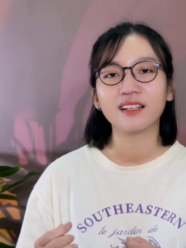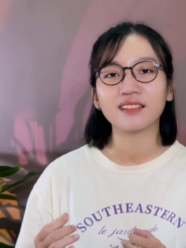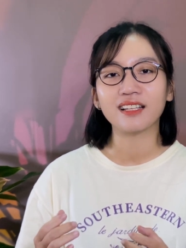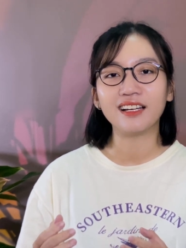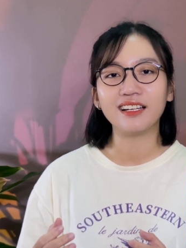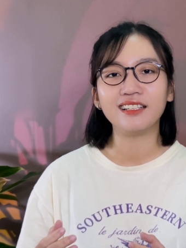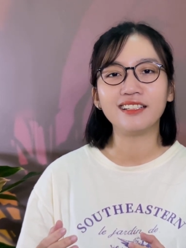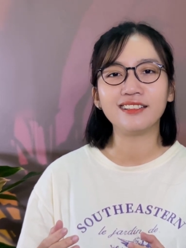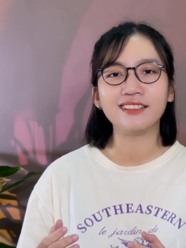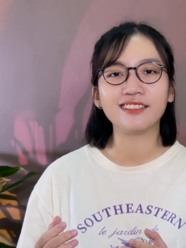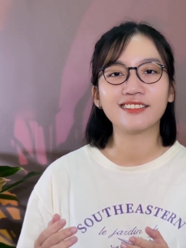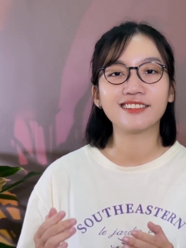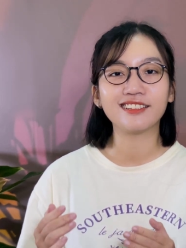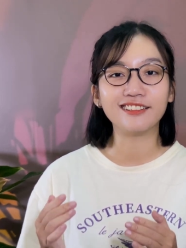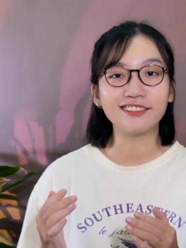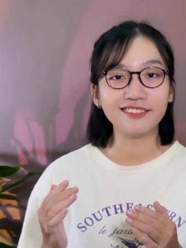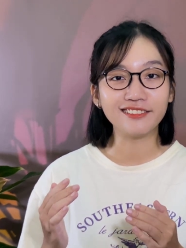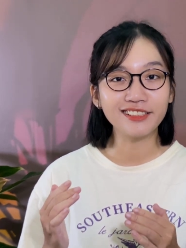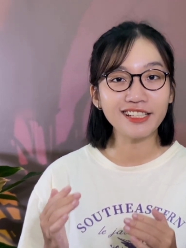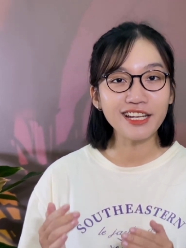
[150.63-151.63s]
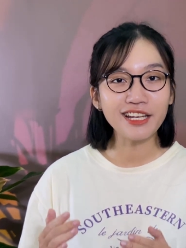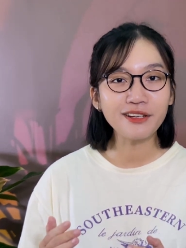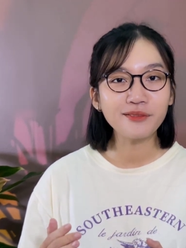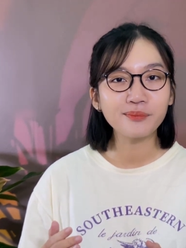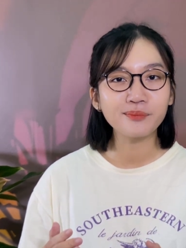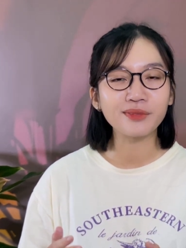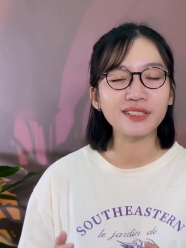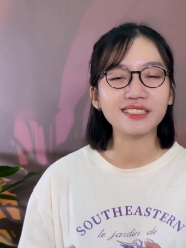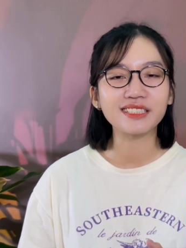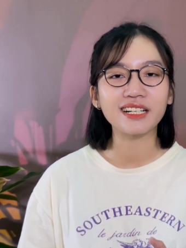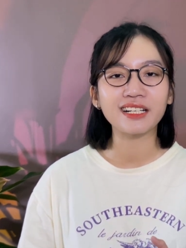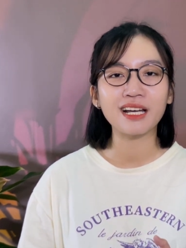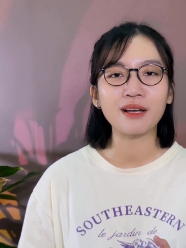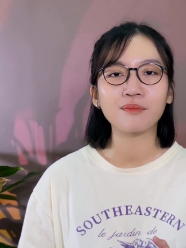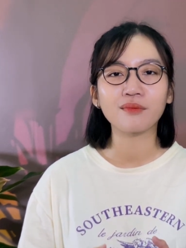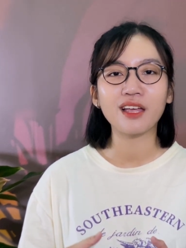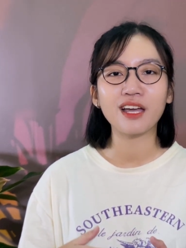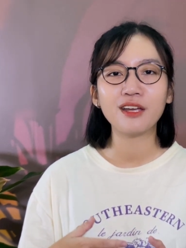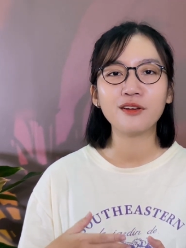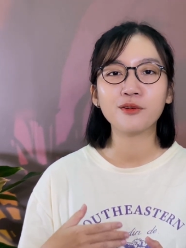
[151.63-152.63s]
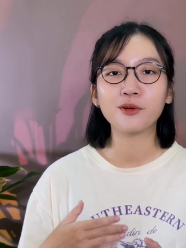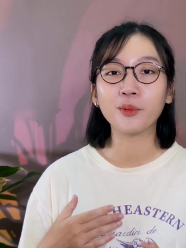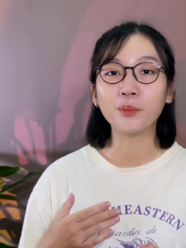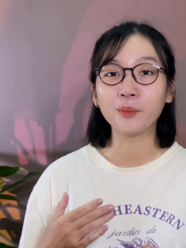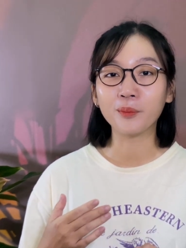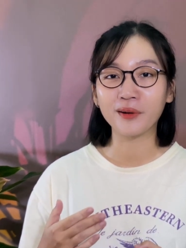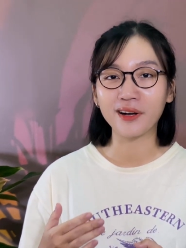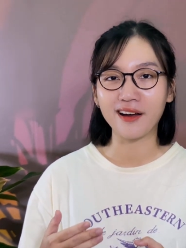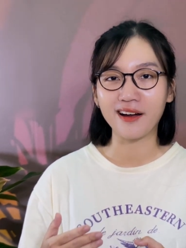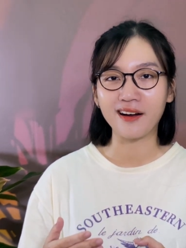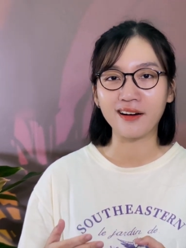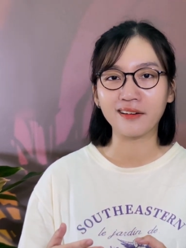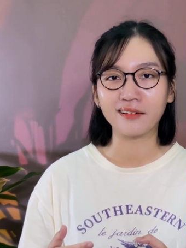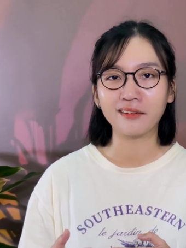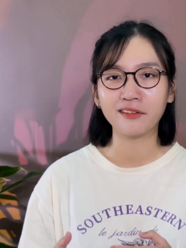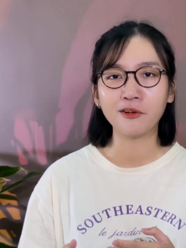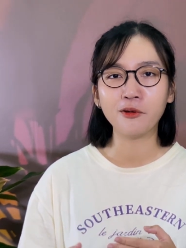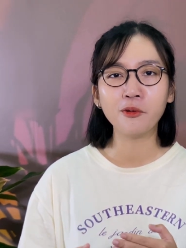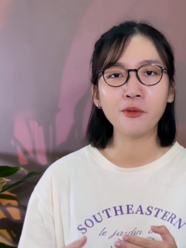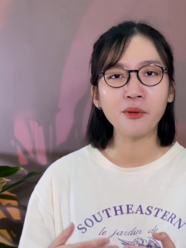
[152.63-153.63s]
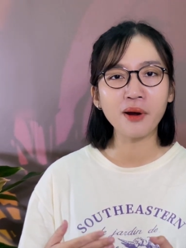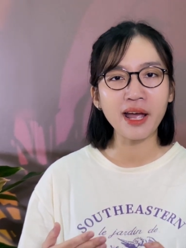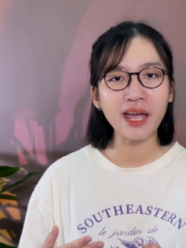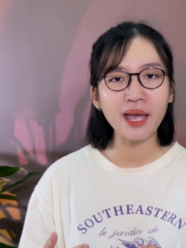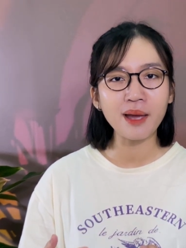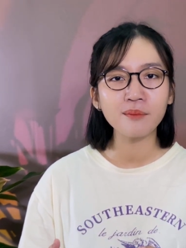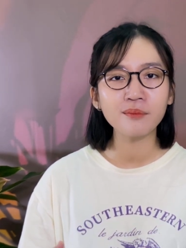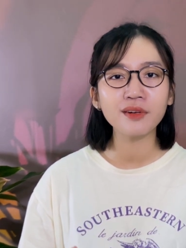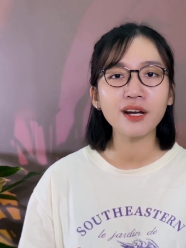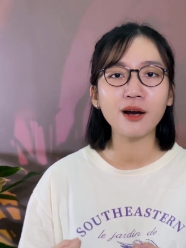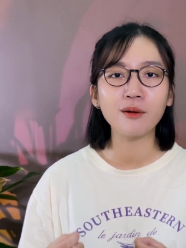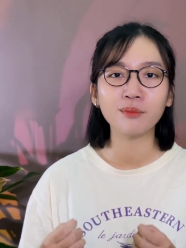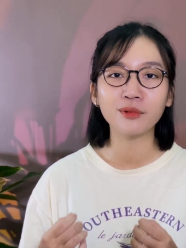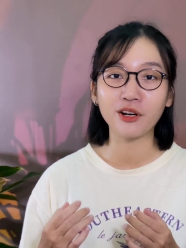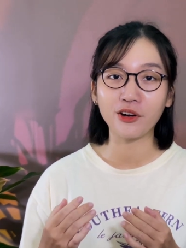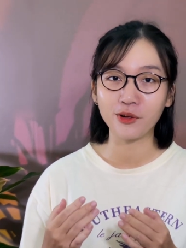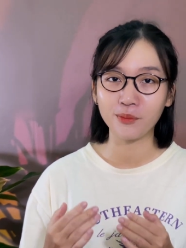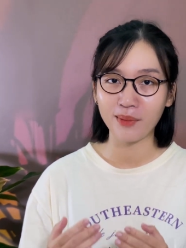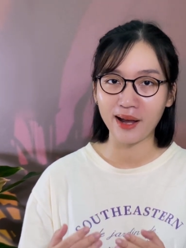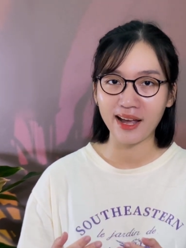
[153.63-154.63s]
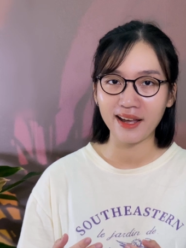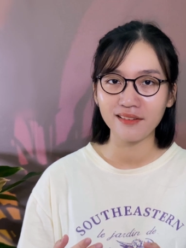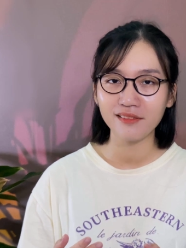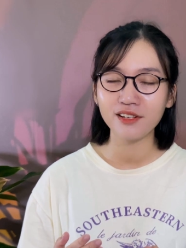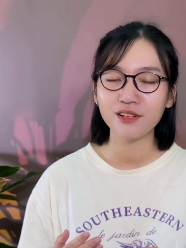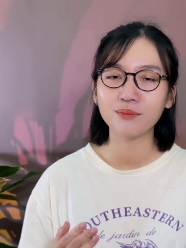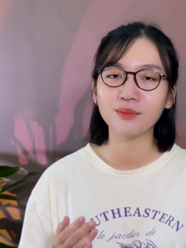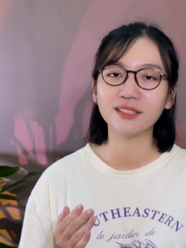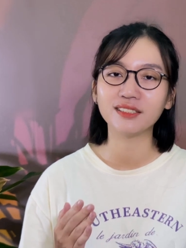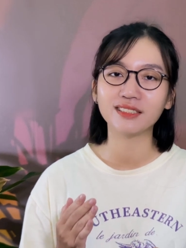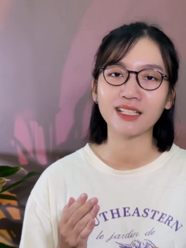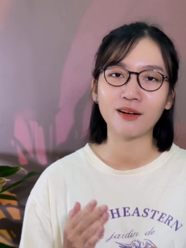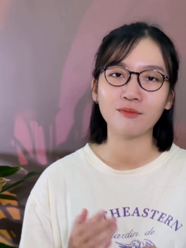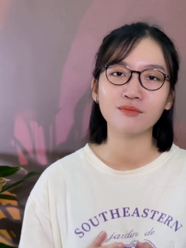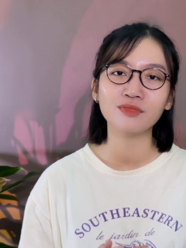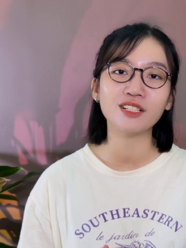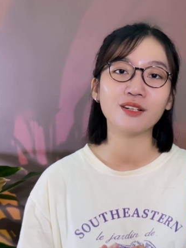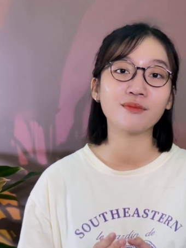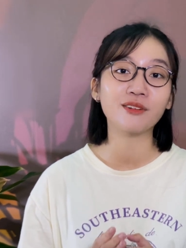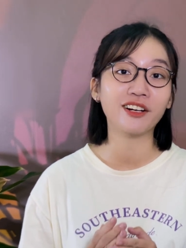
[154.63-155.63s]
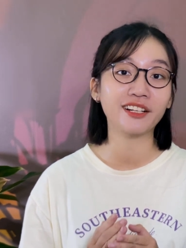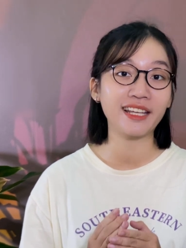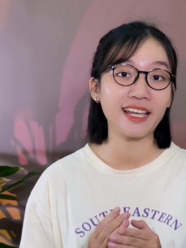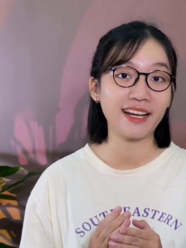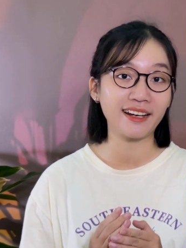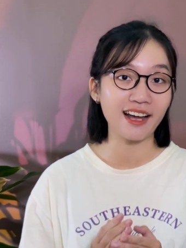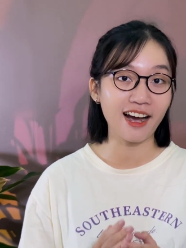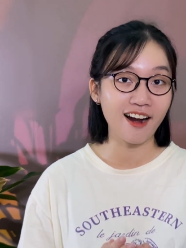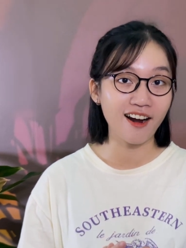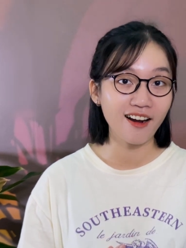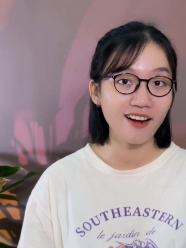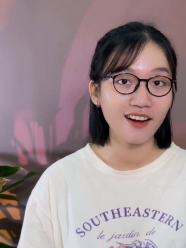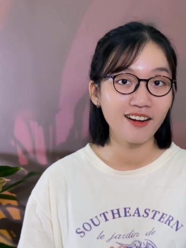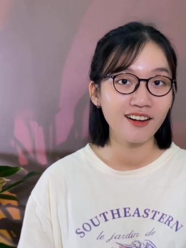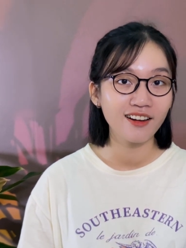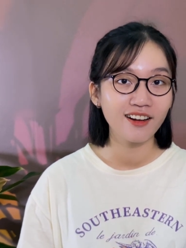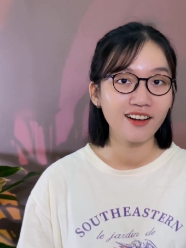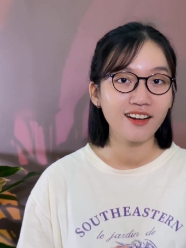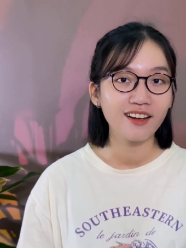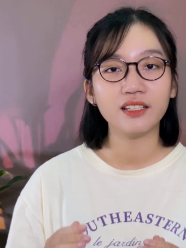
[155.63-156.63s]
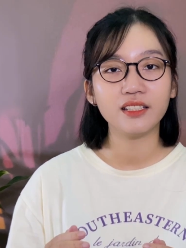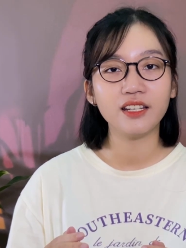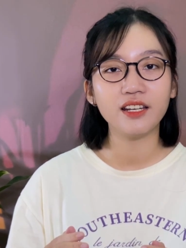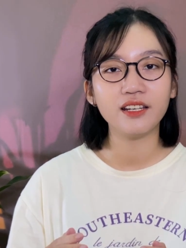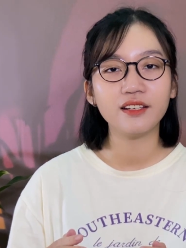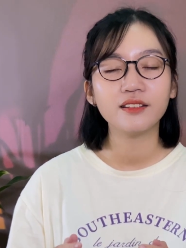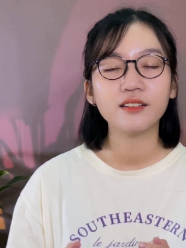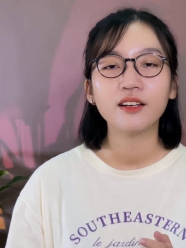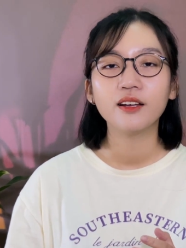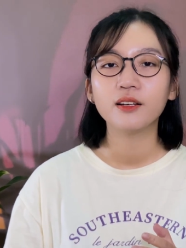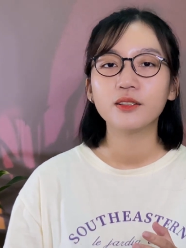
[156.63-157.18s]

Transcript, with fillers: thì tự nhiên mình sẽ cảm thấy rùng rợn u ám không thoải mái khi mình sống trong ngôi nhà đó tuy nhiên